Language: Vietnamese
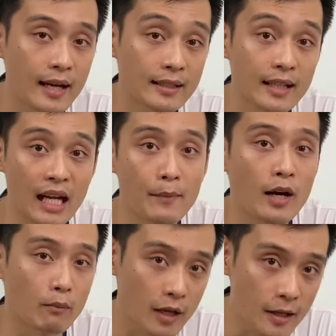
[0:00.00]
hết tất cả các báo
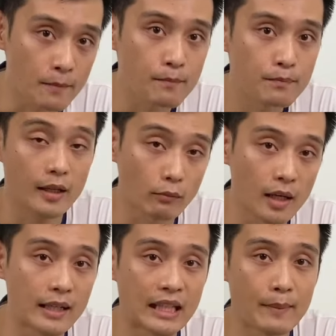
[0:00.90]
động đi đồng
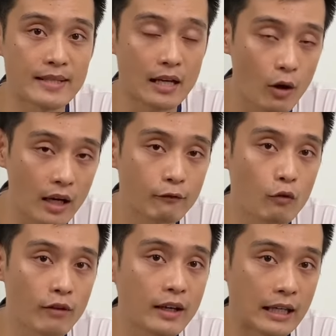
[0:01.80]
thời thì mình sẽ khoanh vùng
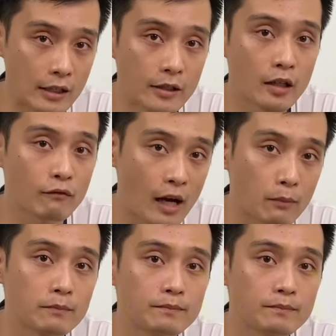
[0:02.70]
phát hiện người ở trong phòng